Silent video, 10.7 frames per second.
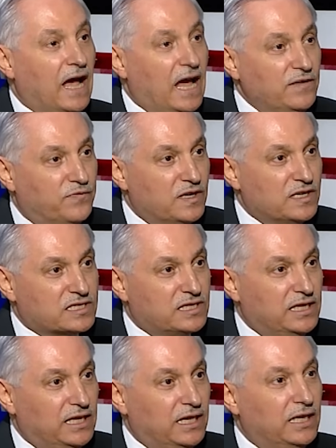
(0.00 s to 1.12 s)
أي
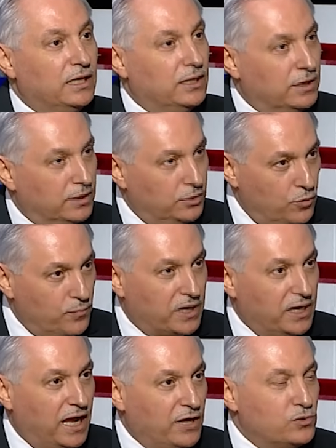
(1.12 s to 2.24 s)
فلسطيني
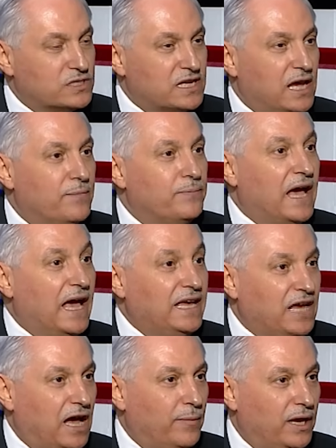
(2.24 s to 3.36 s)
يمكن أن يساهم
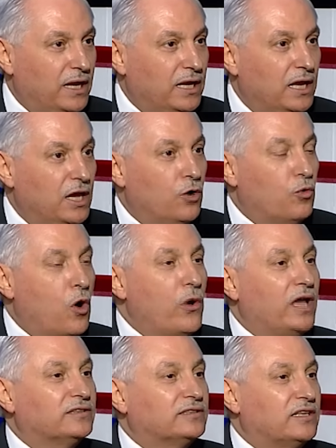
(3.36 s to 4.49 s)
بأي عمل وهو
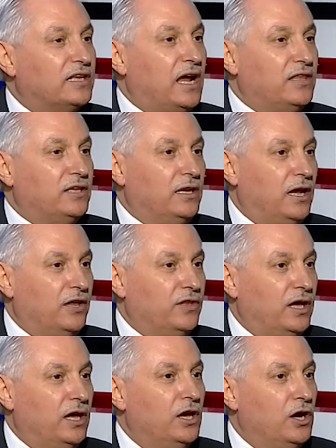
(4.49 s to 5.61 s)
ينتظر هذه
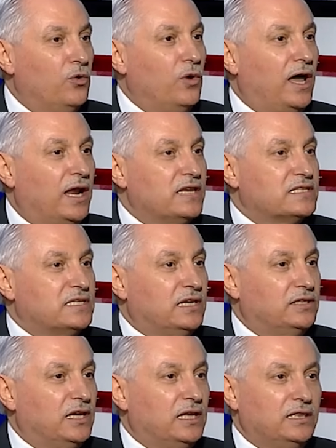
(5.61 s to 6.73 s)
اللحظة هو على
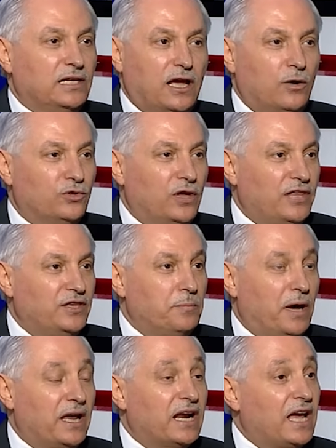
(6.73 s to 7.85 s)
استعداد لخوض هذه
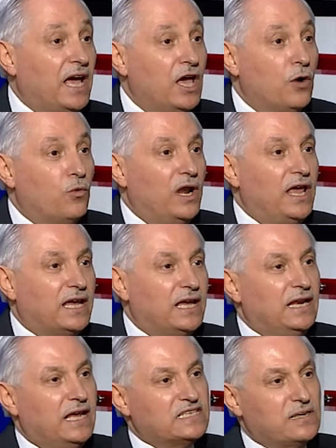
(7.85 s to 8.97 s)
المعركة
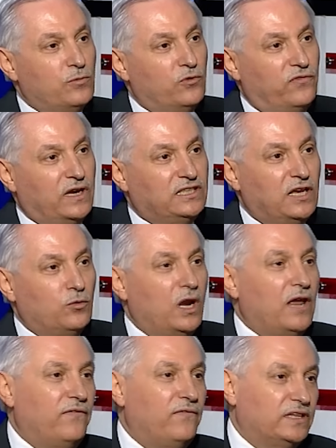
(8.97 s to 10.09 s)
ولكن ليس منفردا
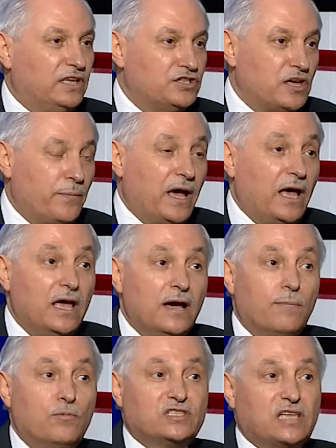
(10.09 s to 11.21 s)
ولا فتح طيب، جبهة
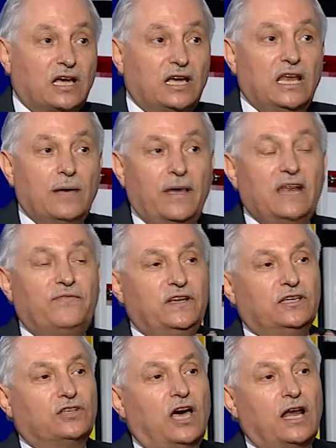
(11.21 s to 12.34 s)
سؤال... مستقلة بل
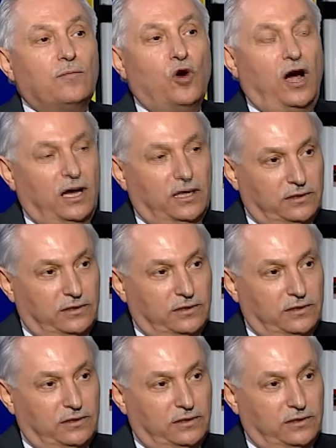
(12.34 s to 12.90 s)
في إطار أوكي. موحد